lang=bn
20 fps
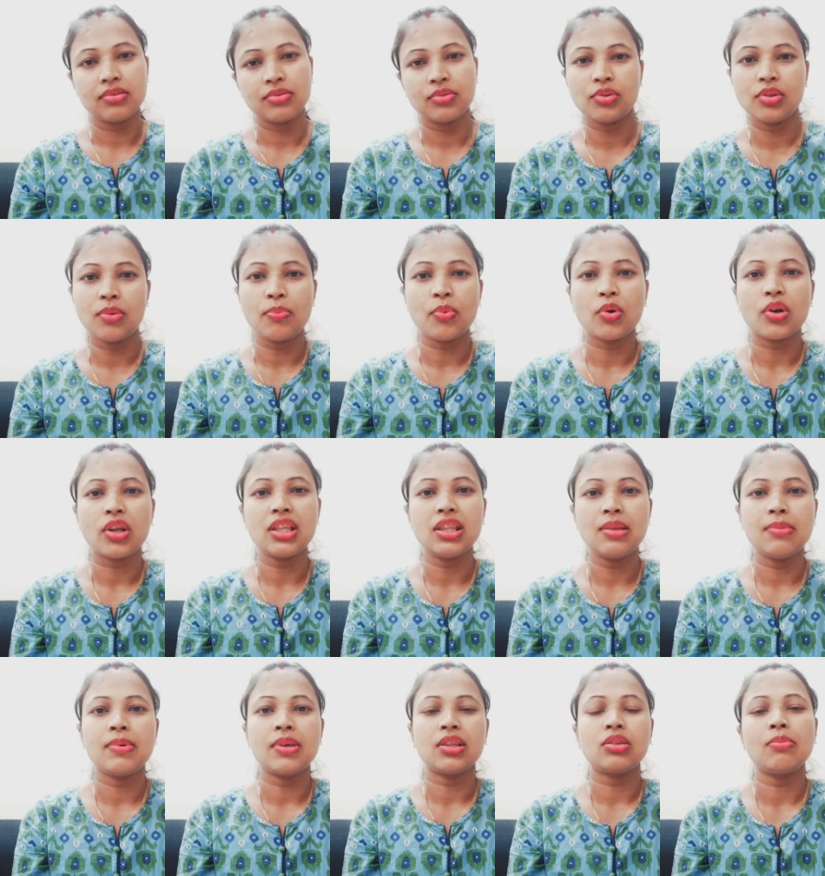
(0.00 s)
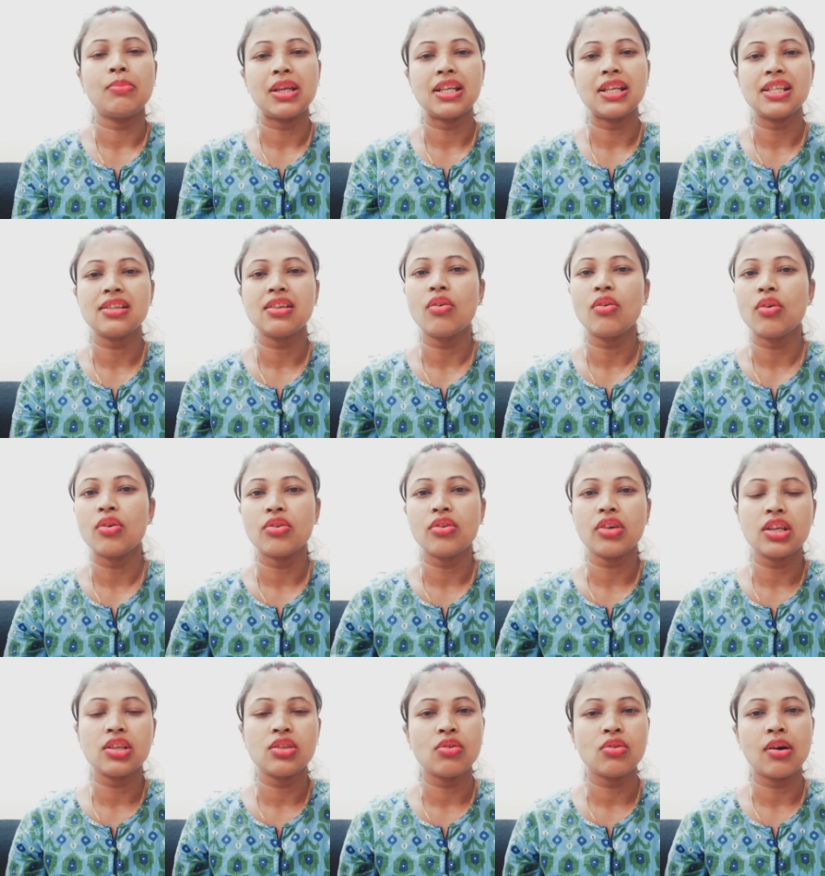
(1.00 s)
দুদিন পরেই দিবে তো মেডিসিন অন্য
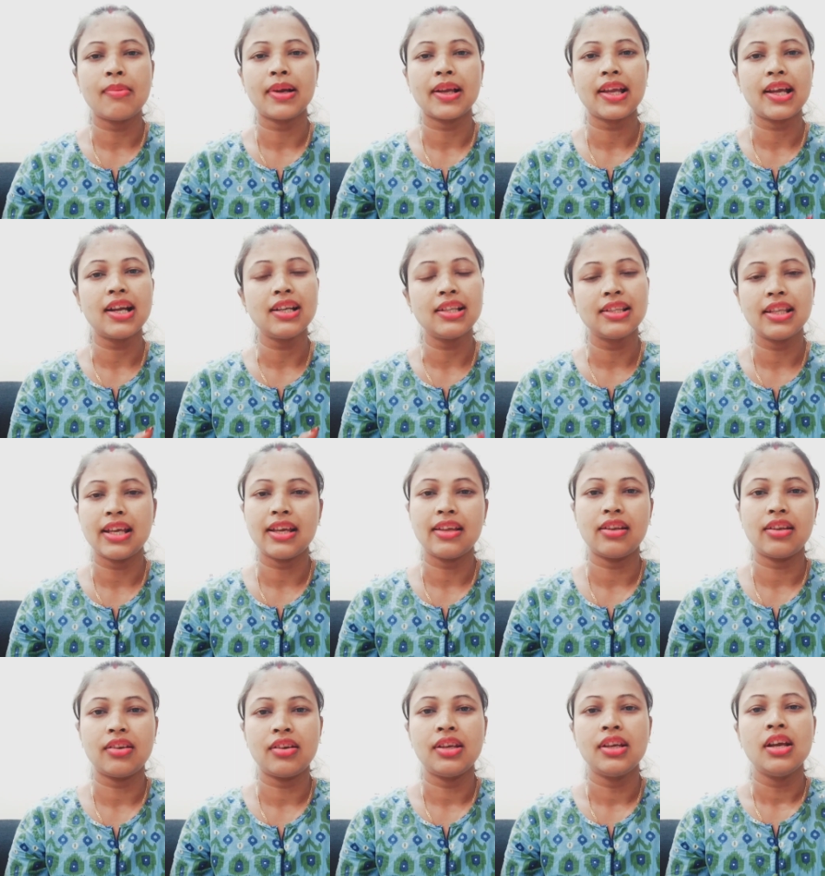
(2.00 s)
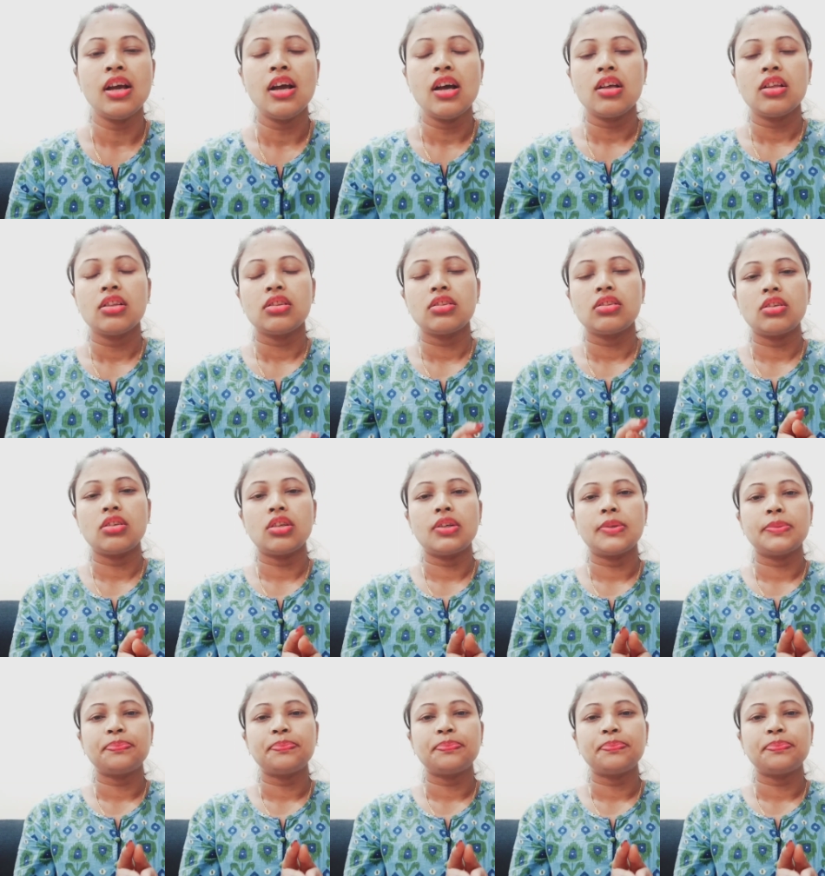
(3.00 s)
কিছু আমাকে আর দেয় না তো